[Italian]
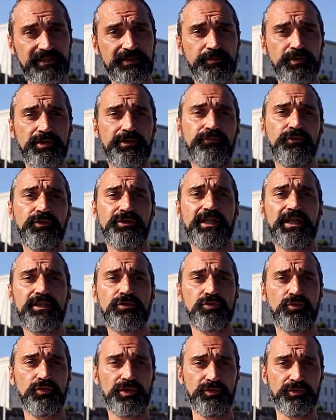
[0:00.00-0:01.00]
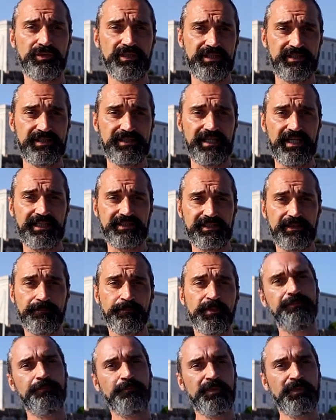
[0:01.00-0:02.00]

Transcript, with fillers: tipo di fondale su cui è utilizzata.